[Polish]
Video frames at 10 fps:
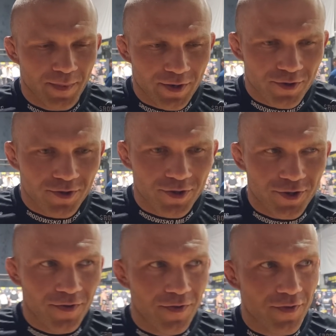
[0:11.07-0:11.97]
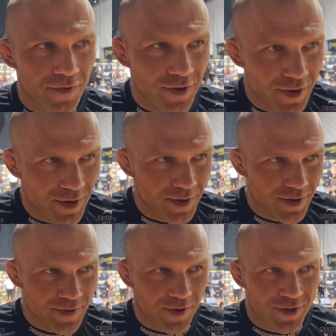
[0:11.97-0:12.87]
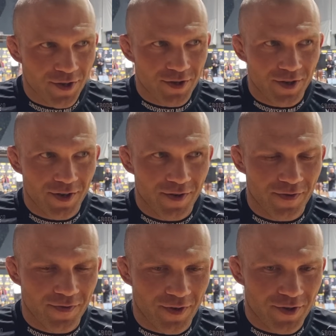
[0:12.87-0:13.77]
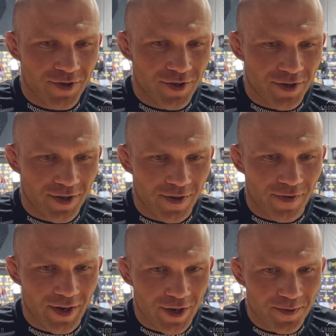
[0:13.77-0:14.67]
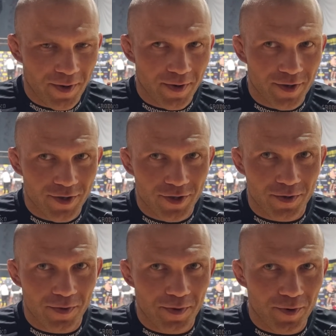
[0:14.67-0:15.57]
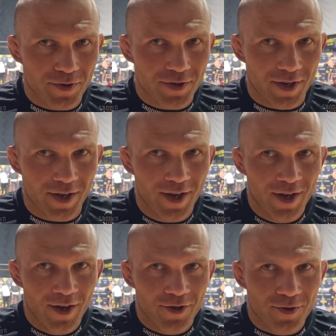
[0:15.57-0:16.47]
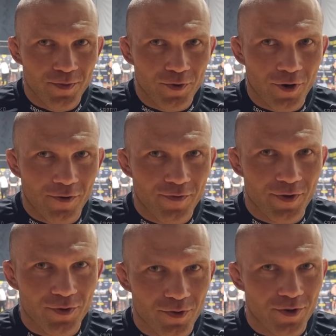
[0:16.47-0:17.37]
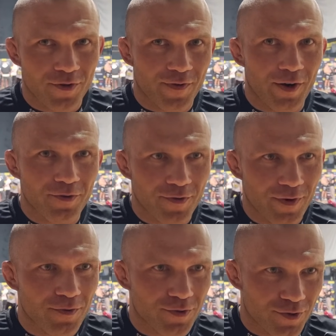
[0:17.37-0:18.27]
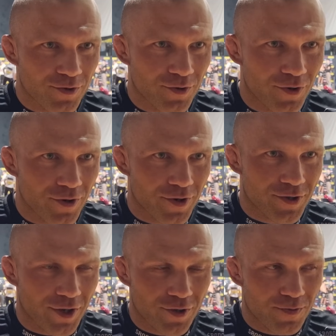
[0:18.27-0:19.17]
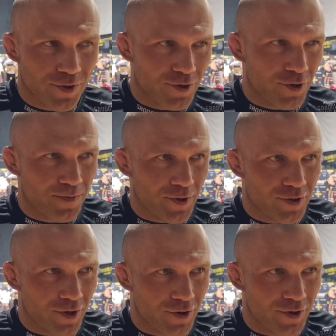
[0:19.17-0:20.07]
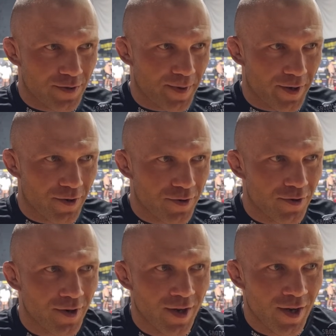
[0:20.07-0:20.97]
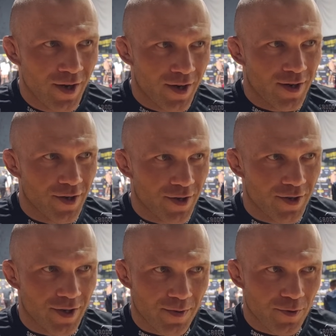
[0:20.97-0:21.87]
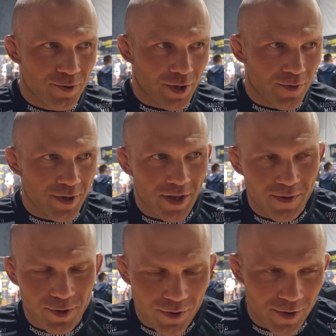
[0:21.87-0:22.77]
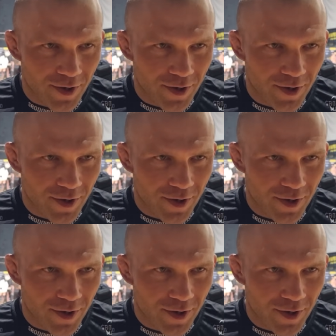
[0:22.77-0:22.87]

Bardzo szczęśliwi, e, zwłaszcza, że wiesz, ta walka miała też ze sobą emocje. To był konflikt, który trwał, trwał już długi okres czasu, przecież od pierwszego ich sparingu e, i tak był przekładany. przekładany.